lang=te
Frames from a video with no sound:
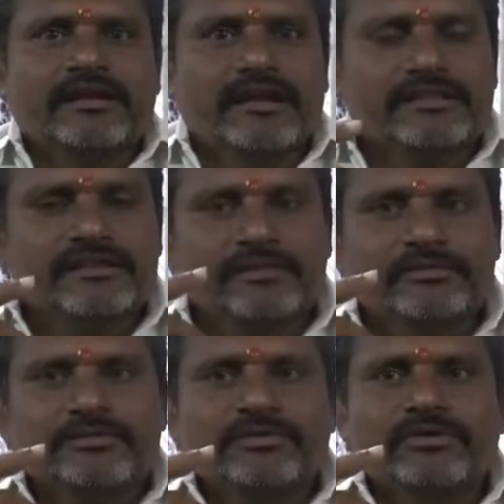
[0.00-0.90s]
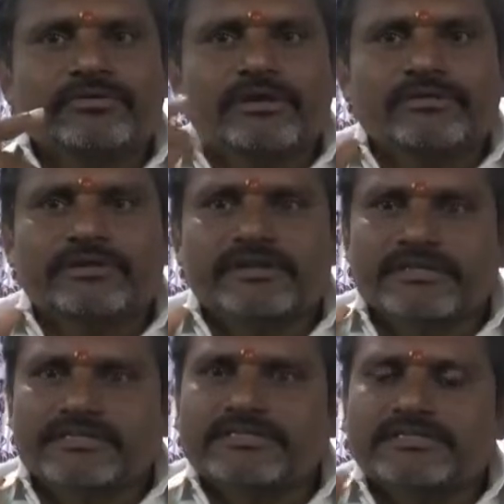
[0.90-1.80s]
హైదరాబాద్ రోడ్లో ఉన్నటువంటి
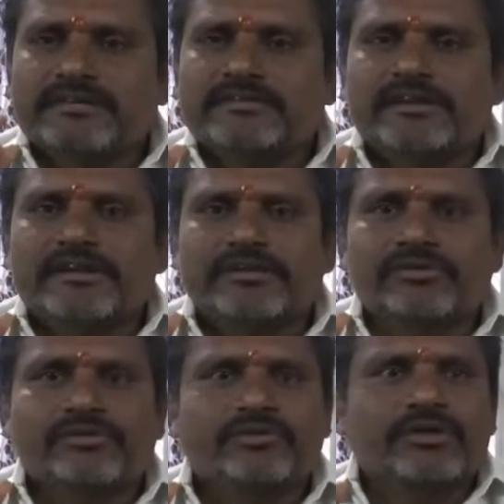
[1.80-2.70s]
ఎస్సీ స్టడీ సర్కిల్కు